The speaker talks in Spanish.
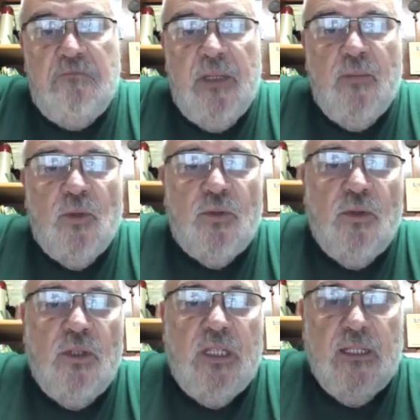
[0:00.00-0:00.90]
vimos
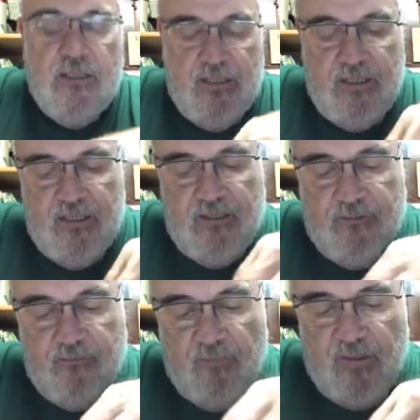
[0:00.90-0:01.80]
hoy que, que
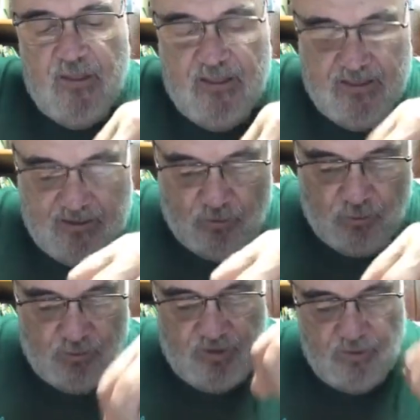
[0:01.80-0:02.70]
en
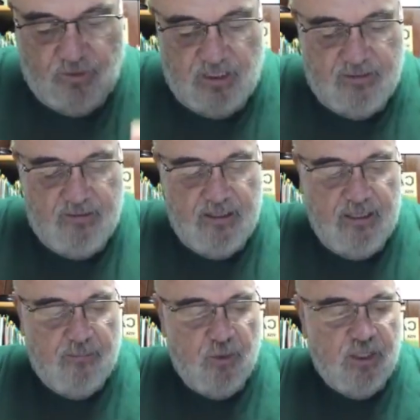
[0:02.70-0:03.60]
Estados Unidos acaban
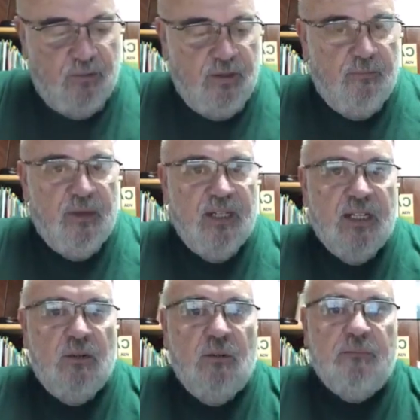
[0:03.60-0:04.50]
de apoyar una
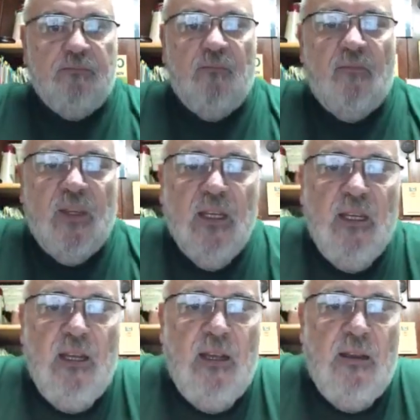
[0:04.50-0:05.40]
empresa con
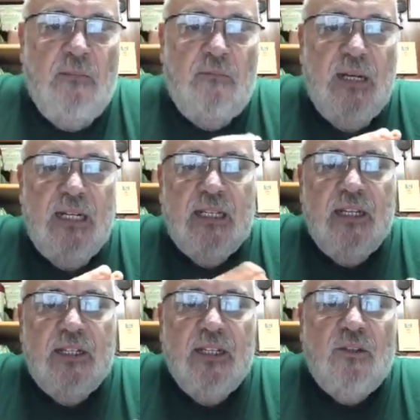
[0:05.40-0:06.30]

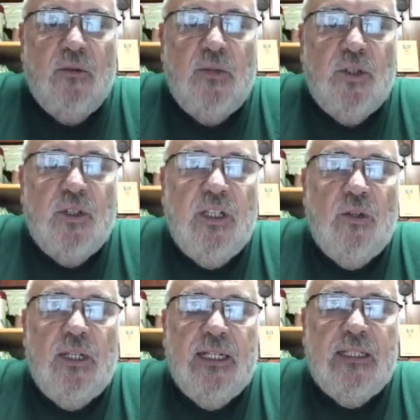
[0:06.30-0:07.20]
1.600 millones de
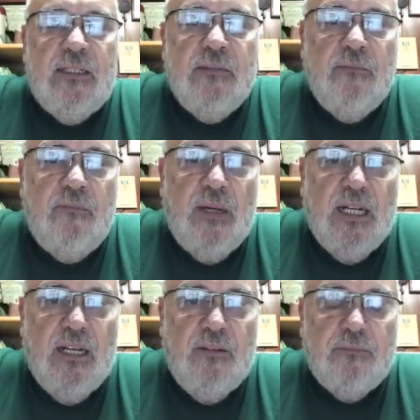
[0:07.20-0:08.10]
dólares
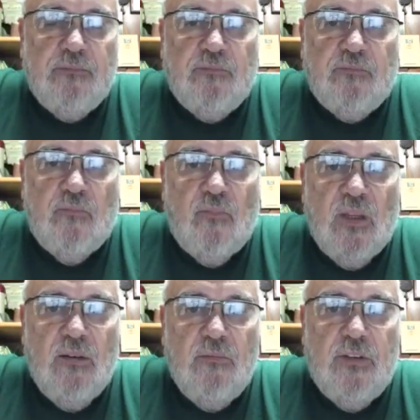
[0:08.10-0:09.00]
para
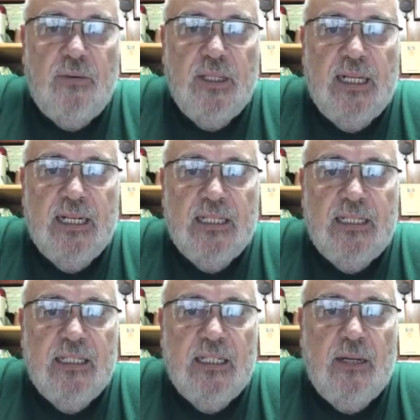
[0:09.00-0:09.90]
fabricar
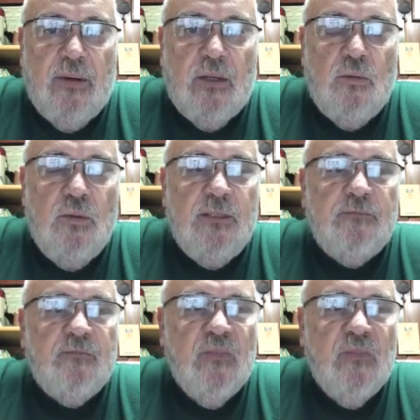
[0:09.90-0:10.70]
este, la vacuna.